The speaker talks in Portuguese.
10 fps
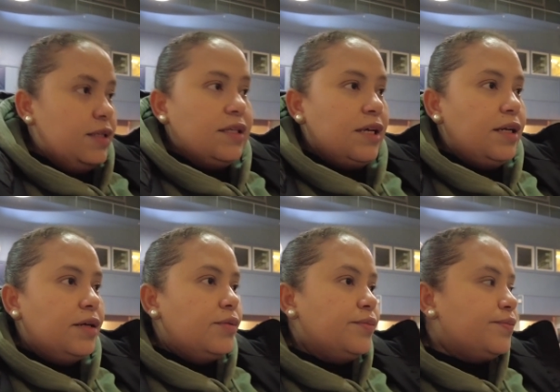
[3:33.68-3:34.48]
Sei
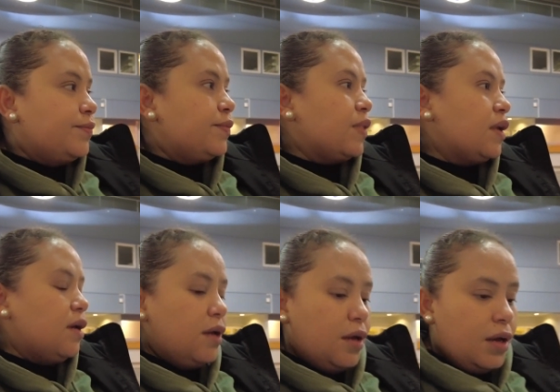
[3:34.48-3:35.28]
não.
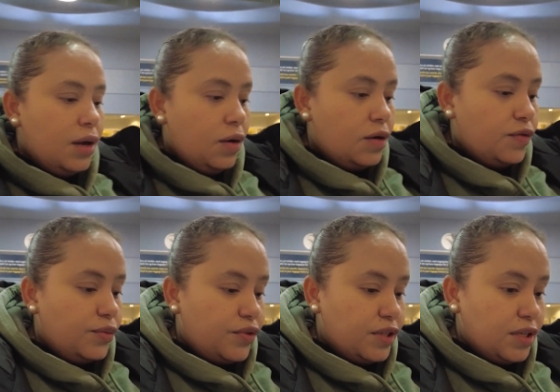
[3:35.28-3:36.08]
Agora
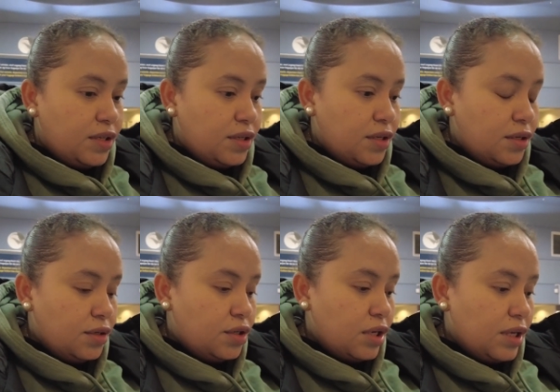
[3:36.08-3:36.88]
vamos fazer esse
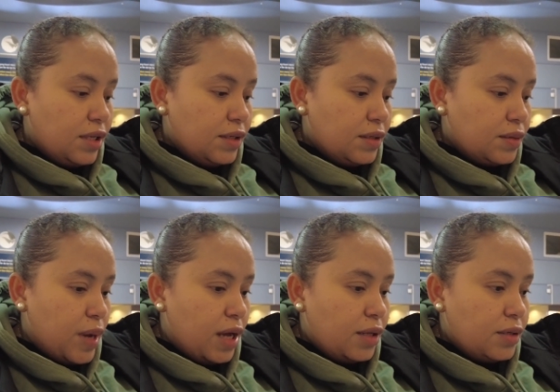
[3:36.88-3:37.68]
check-in dessas
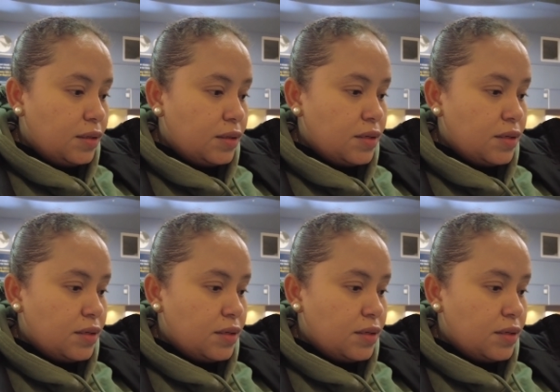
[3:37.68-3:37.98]
malas.